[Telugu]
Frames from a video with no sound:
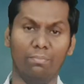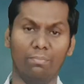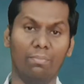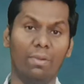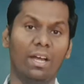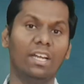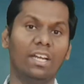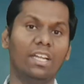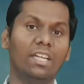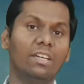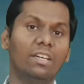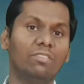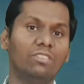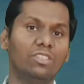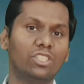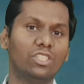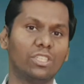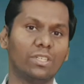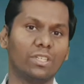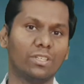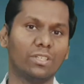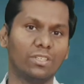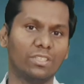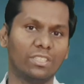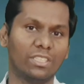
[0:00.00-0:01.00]
మన
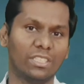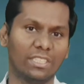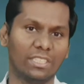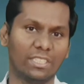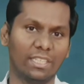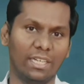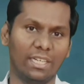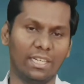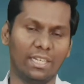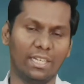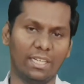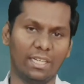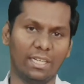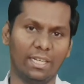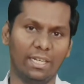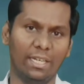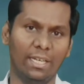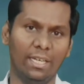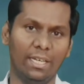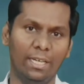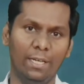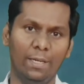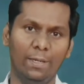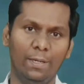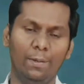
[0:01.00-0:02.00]
విషయంకి వచ్చేసరికి
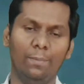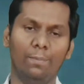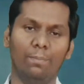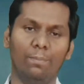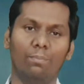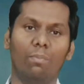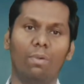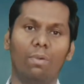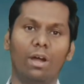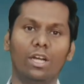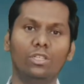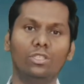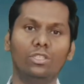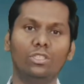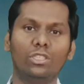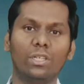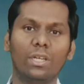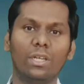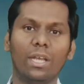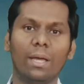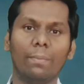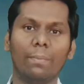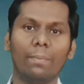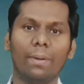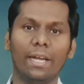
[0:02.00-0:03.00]

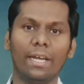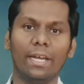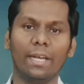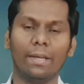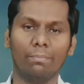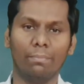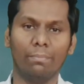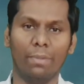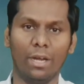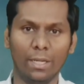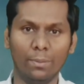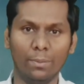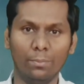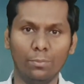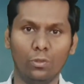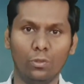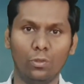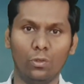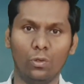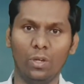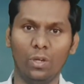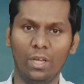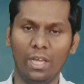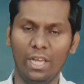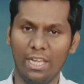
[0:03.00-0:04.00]
మనుష్యులమైన మనము
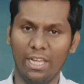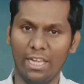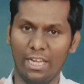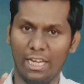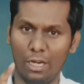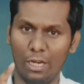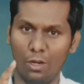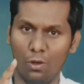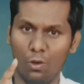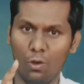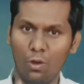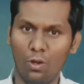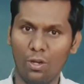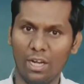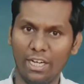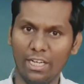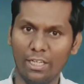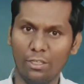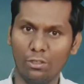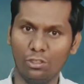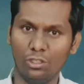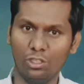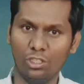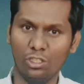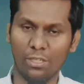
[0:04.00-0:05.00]
ఈ
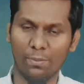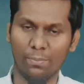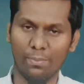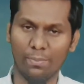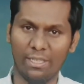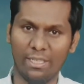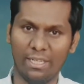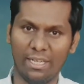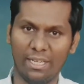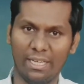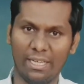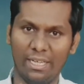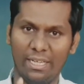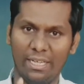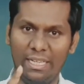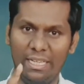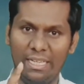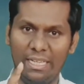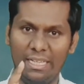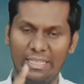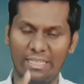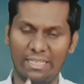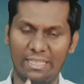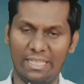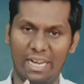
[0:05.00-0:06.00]
లోకానికి వచ్చామంటే
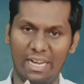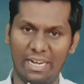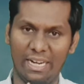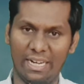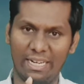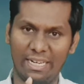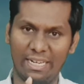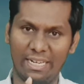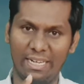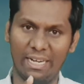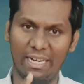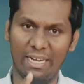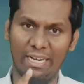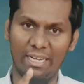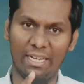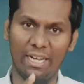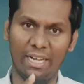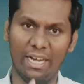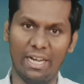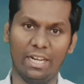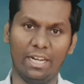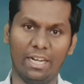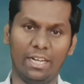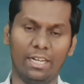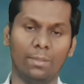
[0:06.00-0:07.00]
దానికి గల
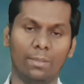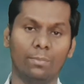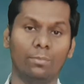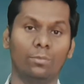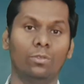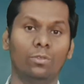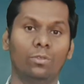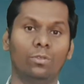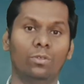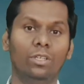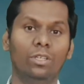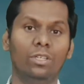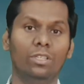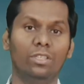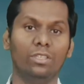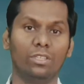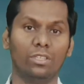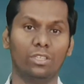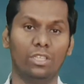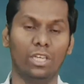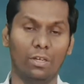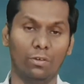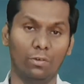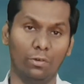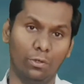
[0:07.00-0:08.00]
కారణము
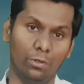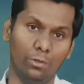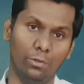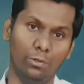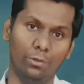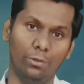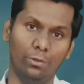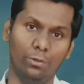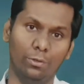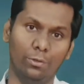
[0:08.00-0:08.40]
దేవుడు